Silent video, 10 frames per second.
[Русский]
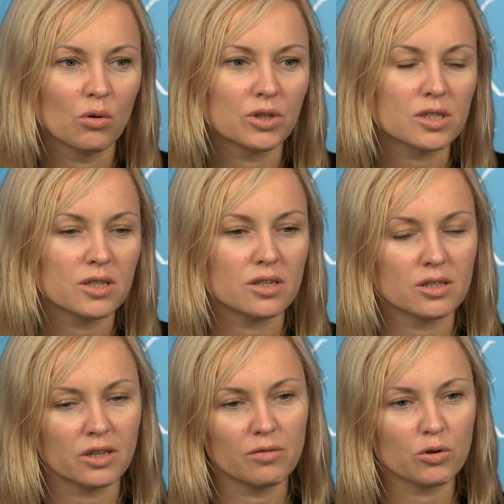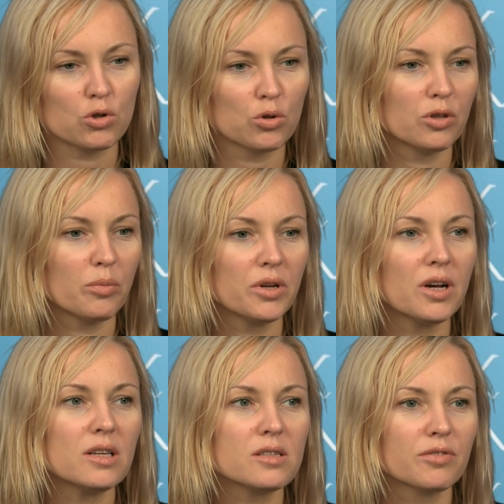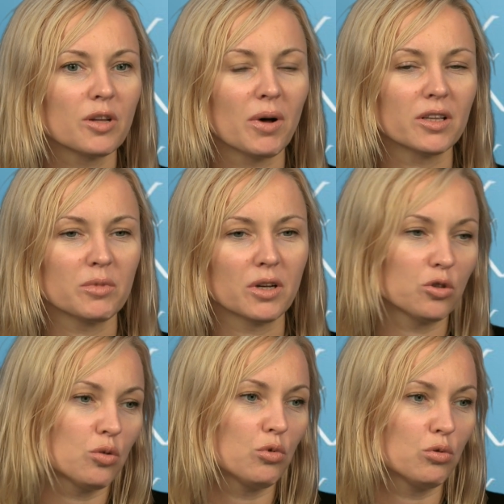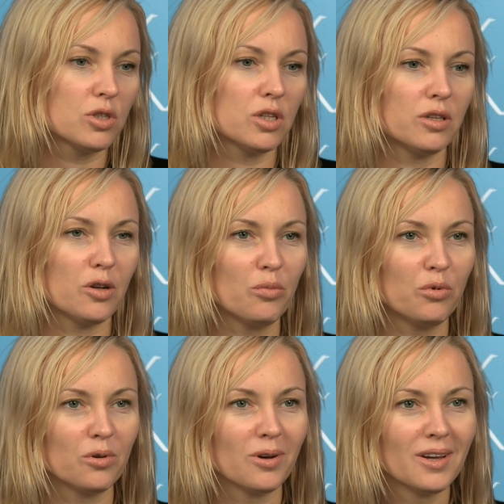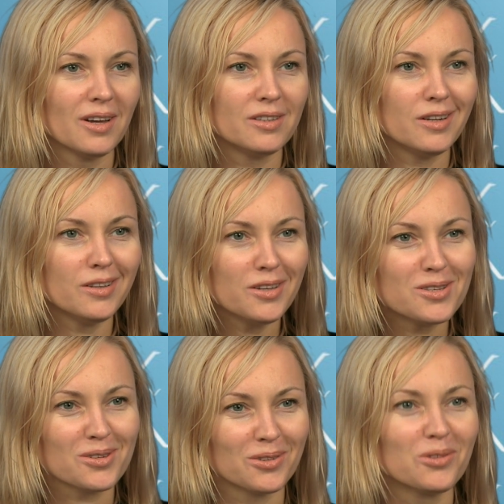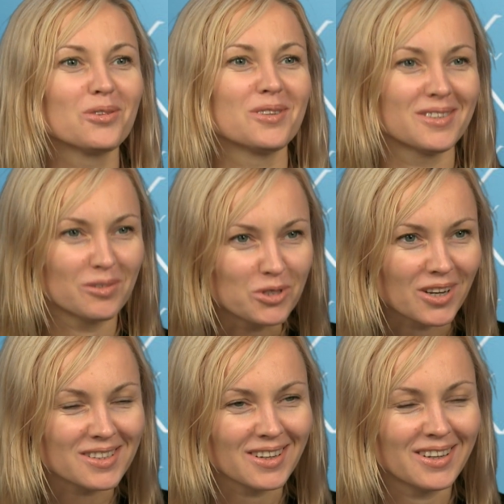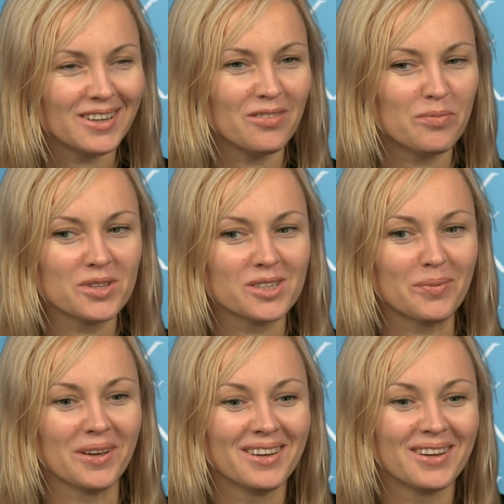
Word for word: у нас есть такие вооруженные бригады с автоматами, которые могут зайти на любую дельницу, ну, то есть участок, и, в принципе,